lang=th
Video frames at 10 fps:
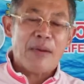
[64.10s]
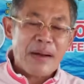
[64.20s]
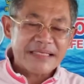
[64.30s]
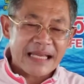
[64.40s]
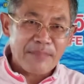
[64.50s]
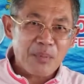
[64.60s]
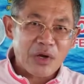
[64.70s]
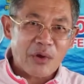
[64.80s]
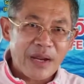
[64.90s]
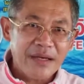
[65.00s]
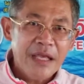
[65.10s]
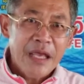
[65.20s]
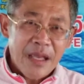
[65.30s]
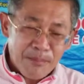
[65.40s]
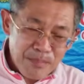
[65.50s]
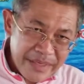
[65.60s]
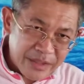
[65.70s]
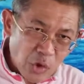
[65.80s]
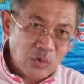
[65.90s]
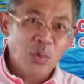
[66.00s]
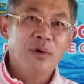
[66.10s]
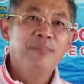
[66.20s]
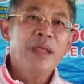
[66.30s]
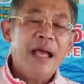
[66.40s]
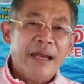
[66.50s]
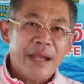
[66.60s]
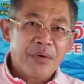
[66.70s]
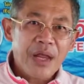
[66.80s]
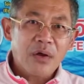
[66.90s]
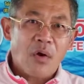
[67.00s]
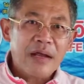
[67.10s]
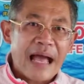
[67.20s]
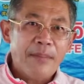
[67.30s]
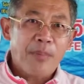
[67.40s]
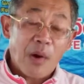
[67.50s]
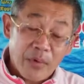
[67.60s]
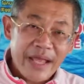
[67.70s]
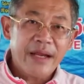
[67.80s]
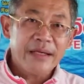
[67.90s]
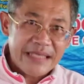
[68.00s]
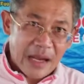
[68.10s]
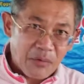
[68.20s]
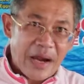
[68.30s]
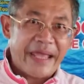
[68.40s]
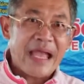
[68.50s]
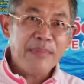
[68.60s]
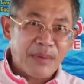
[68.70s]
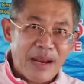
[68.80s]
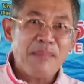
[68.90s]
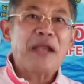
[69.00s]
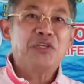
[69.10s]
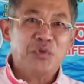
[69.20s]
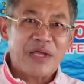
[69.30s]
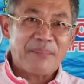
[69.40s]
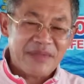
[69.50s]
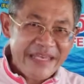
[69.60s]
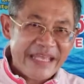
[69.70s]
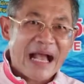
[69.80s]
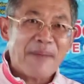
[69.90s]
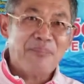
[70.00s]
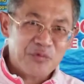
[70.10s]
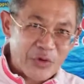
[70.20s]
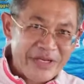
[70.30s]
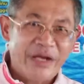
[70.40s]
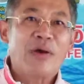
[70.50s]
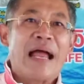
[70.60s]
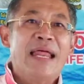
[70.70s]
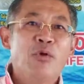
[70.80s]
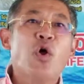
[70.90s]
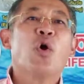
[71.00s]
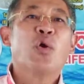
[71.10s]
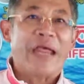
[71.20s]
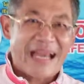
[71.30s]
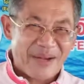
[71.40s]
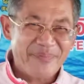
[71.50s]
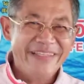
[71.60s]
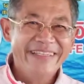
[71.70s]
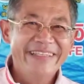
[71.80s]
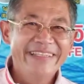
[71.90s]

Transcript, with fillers: มารถจะทำให้พวกเรา นั้น มีต้นทุนในเรื่องของการเพาะเลี้ยงอย่างไร ให้มีกำไรมากที่สุดนะครับที่นี่ครับส่วนหนึ่งของการเรียนรู้นอกห้องเรียนครับ